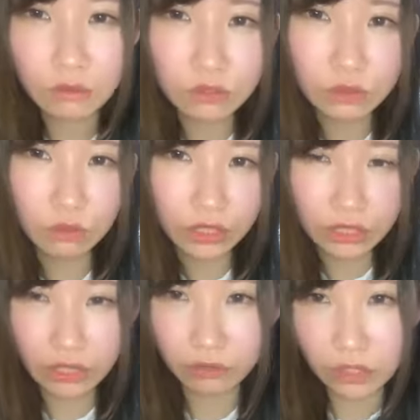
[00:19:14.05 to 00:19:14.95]
すごい
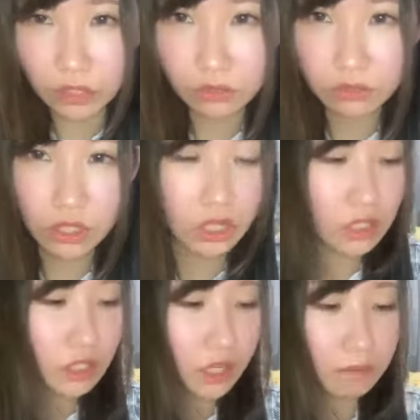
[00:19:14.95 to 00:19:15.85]
んだよねそうなん
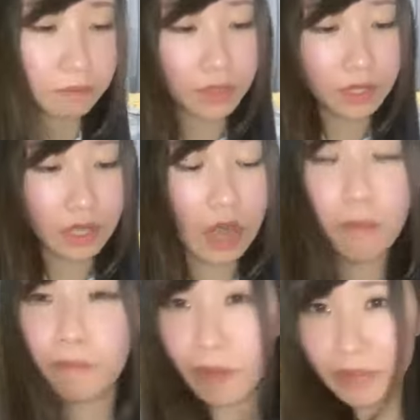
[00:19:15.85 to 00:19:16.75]
かさ
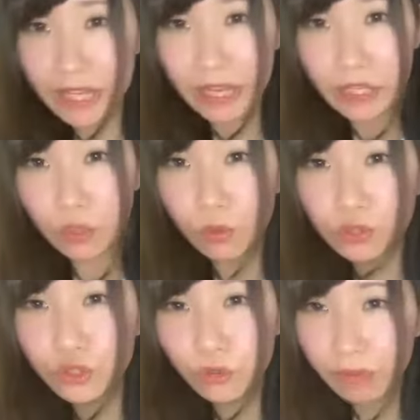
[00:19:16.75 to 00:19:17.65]
葉っぱみたい
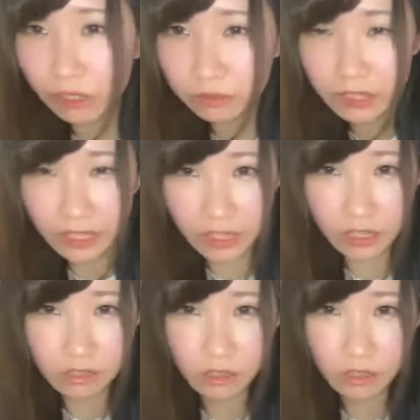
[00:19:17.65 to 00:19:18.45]
葉状脈みたいな